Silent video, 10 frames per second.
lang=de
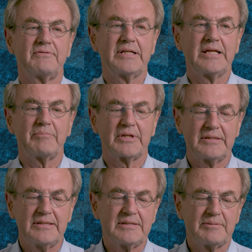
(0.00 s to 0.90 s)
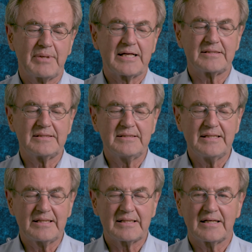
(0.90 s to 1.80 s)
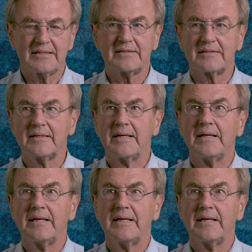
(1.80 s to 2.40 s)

Wenn jemand diese Basis nicht hat,